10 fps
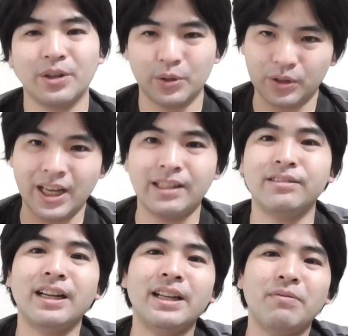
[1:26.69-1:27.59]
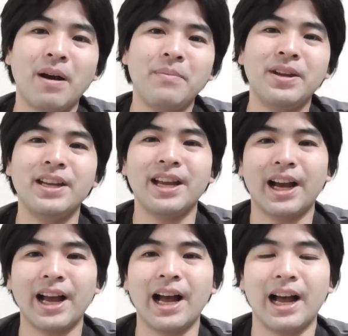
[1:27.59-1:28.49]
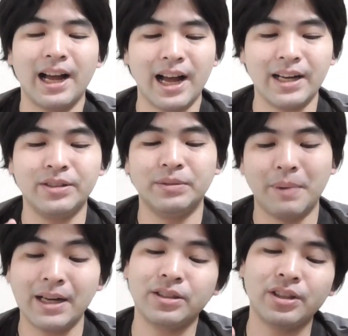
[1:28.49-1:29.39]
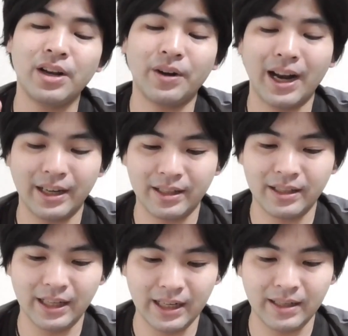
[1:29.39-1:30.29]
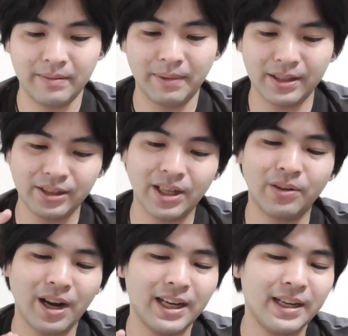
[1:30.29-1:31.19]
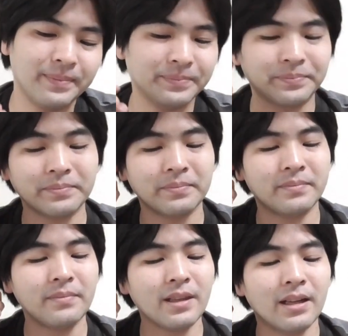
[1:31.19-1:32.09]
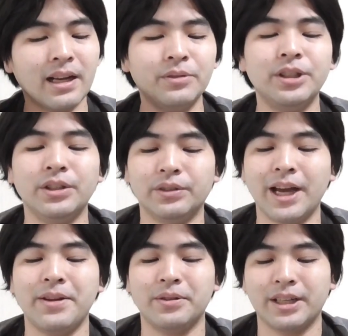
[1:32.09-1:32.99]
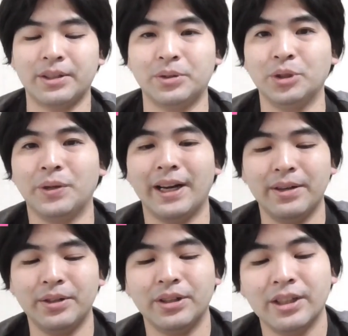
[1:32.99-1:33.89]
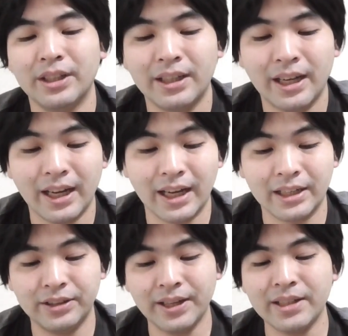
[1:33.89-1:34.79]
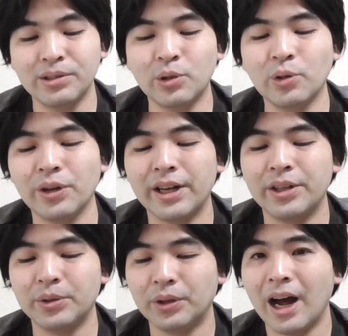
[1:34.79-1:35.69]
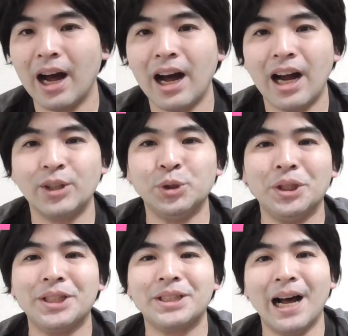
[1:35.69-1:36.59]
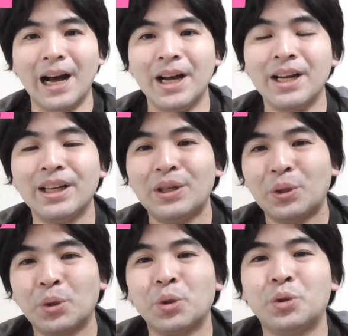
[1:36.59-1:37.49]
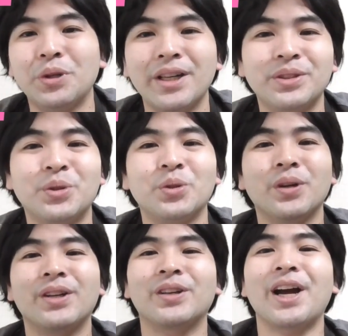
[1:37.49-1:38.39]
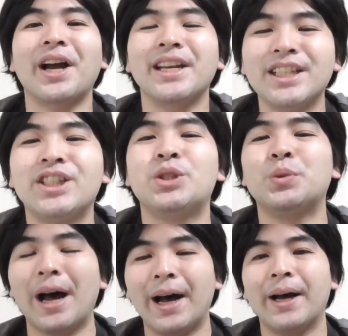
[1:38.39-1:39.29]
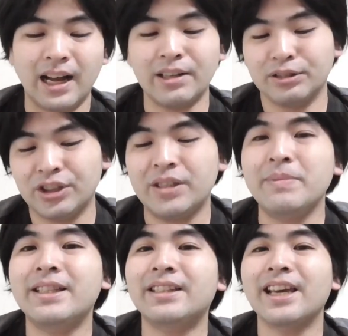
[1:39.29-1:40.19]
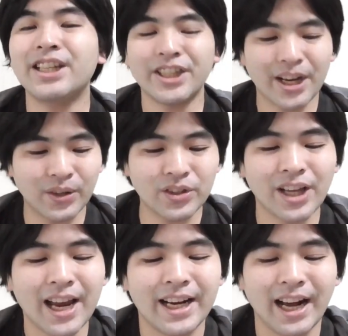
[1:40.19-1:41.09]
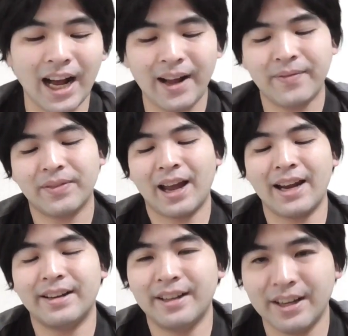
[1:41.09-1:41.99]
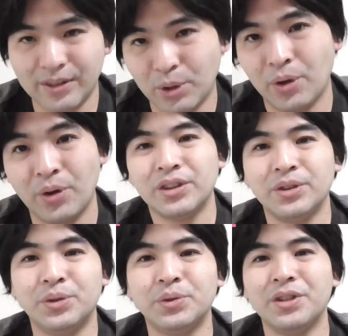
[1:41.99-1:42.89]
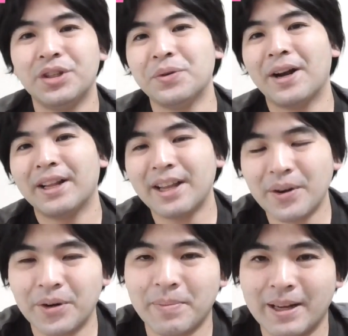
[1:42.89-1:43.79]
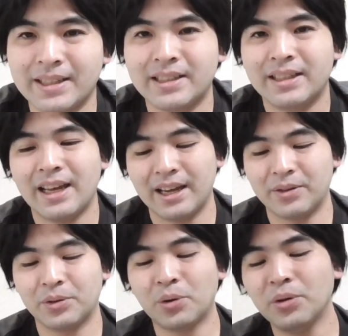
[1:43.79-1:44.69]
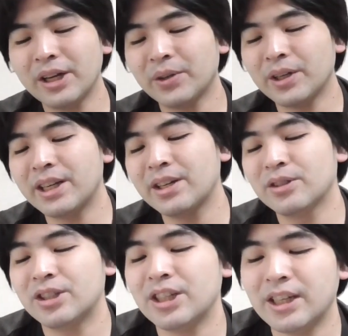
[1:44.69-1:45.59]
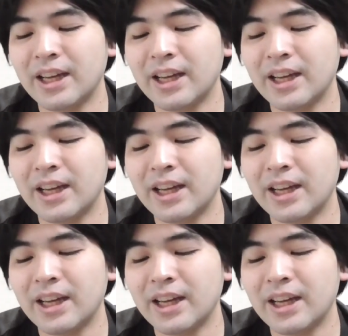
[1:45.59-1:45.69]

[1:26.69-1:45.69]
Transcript: このサクラダ・ファミリアがあるバルセロナに、バルセロナにガウディの代表作と言われる、えー、グエル公園っていうのがあるんですが、このグエル公園の中に実はある秘密結社のサインが入っているというふうに言われております。えー、この公園の入り口、